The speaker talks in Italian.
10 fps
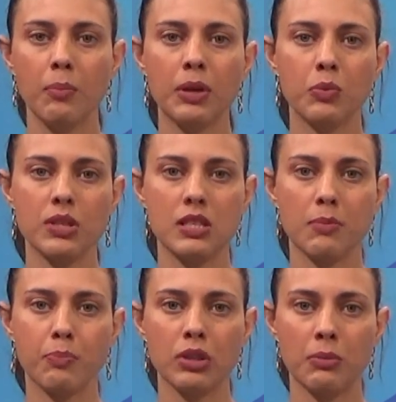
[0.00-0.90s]
Per questi
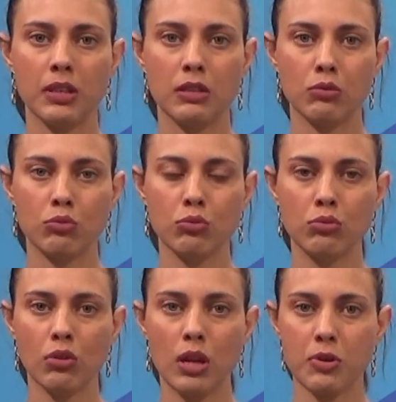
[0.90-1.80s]
appuntamento è
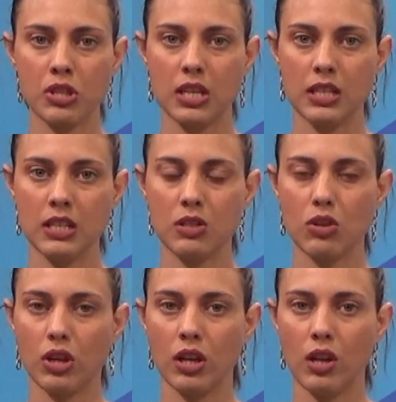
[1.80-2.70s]
tutto, la prossima
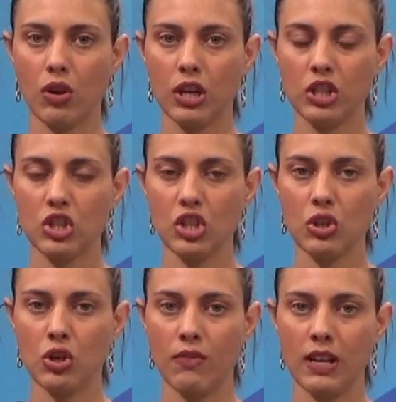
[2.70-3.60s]
edizione alle ore
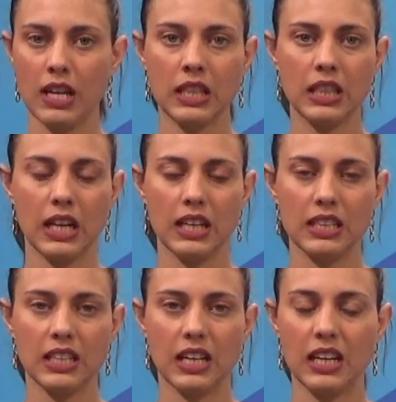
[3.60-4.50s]

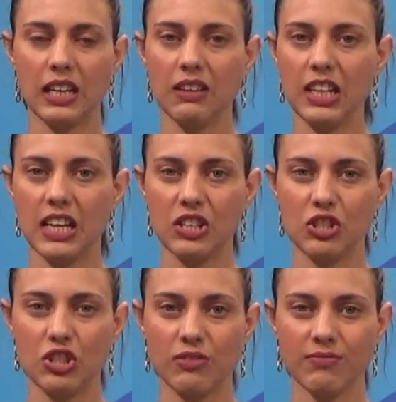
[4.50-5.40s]
19.30.
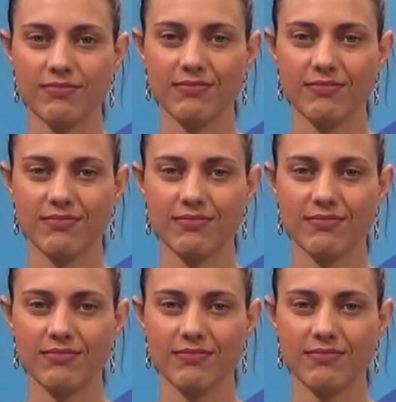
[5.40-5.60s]
Arrivederci!